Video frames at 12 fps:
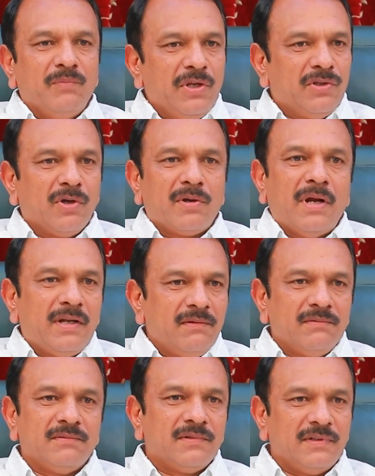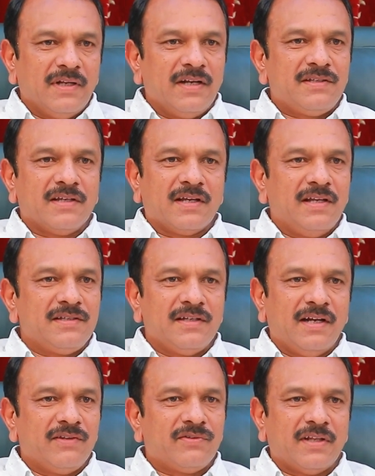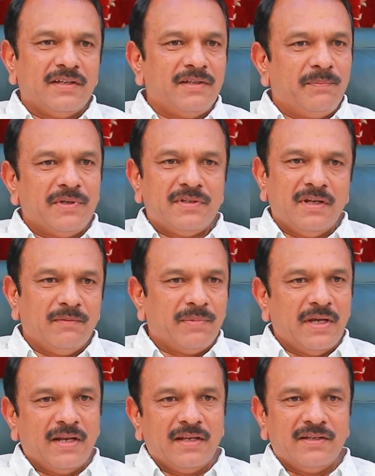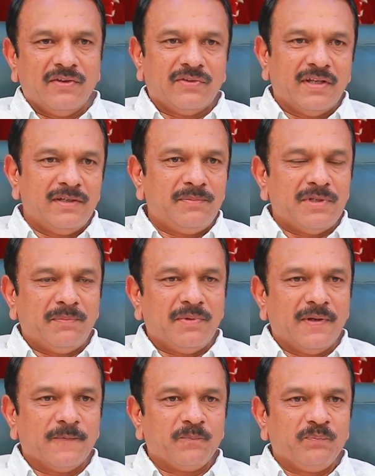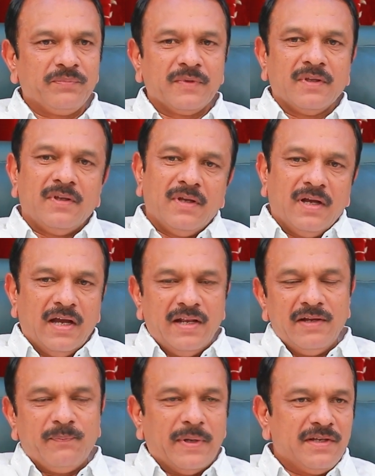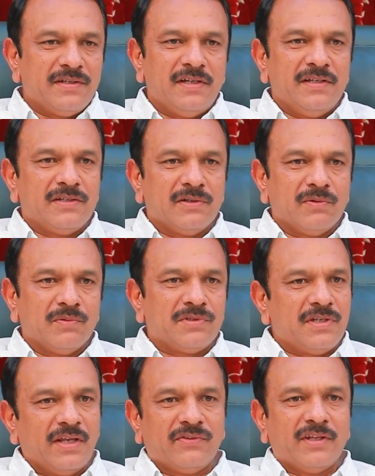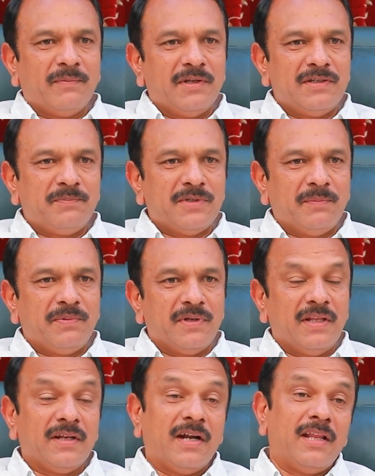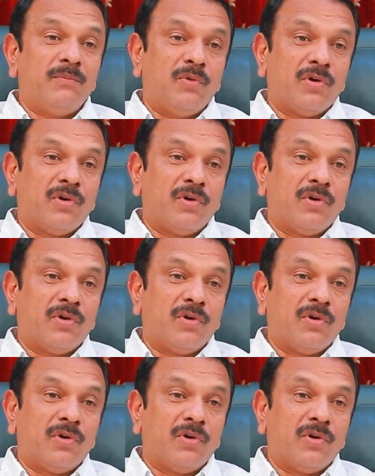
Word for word: మీతో పాటు నడిచి కలిసి నడుస్తా అని చెప్పేసి నేను ప్రయాణం చేస్తా అని చెప్పి చెప్పినాను అన్ని పరిశీలించింది చేస్తామని చెప్పి చెప్పింది ఎందుకంటే అది